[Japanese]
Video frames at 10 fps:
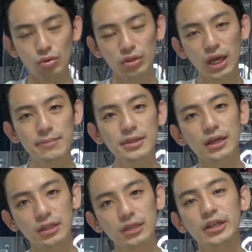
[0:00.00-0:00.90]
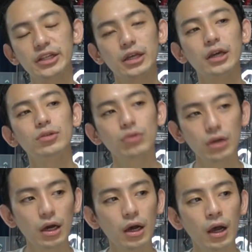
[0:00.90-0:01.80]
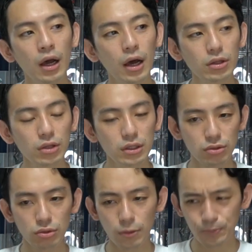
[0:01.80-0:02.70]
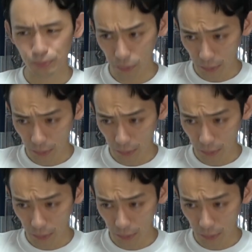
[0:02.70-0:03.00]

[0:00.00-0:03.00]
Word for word: 土台みたいなね機体とか、あとはその